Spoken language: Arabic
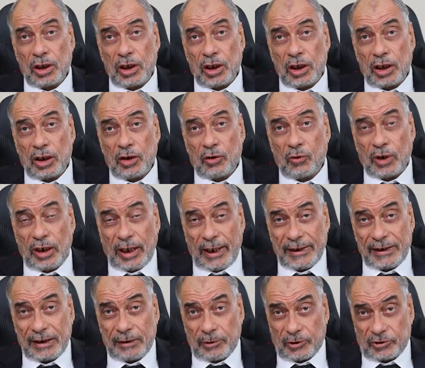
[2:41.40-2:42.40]
آه،
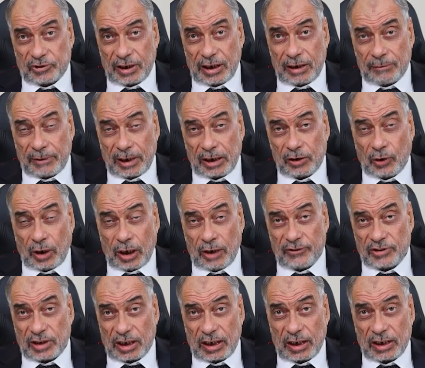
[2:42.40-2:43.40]
والحقيقة النبي صلى الله عليه وسلم كان
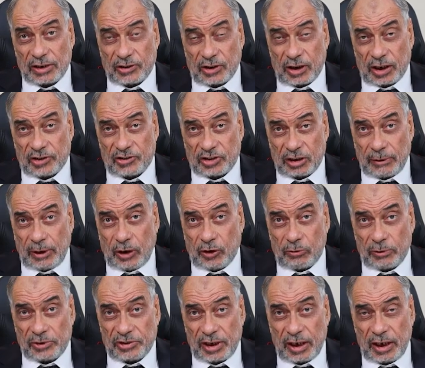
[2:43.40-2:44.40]
يحافظ على أذكار الصباح
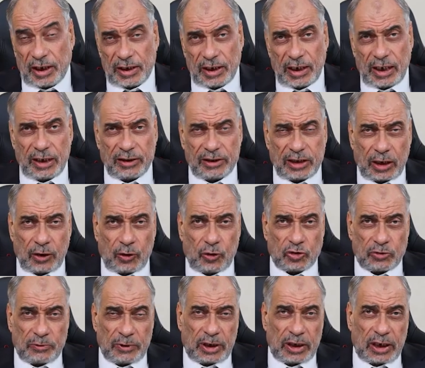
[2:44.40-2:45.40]
والمساء هي لن
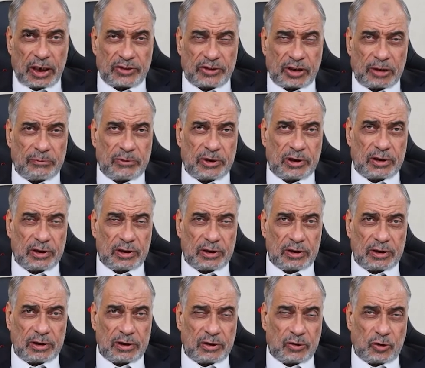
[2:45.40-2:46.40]
تأخذ منك أكثر من
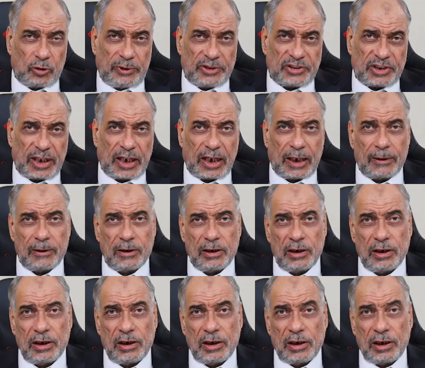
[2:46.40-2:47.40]
ربع ساعة
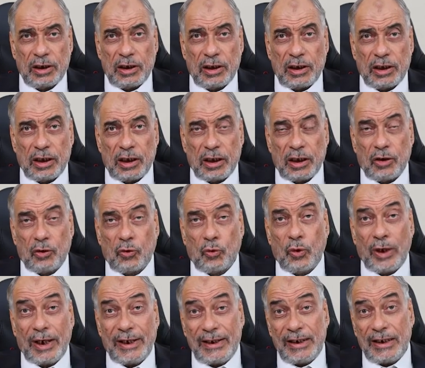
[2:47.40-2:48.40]
آه،
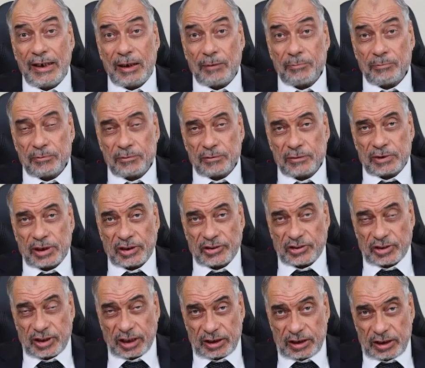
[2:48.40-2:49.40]
وإن لم
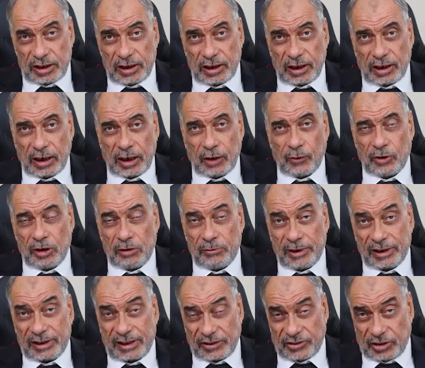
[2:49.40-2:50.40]
تستطيع أو إن
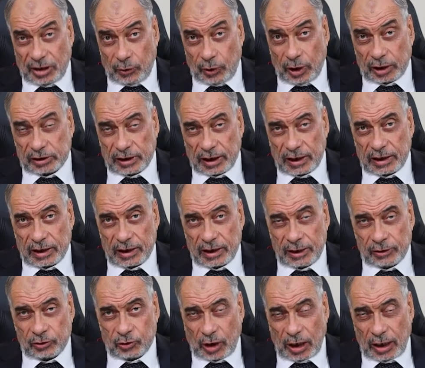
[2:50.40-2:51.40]
يتسع وقتك
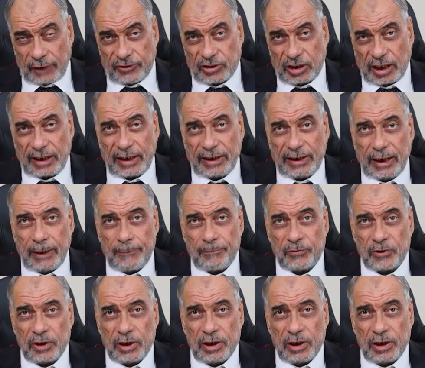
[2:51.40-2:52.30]
أن تحافظ عليها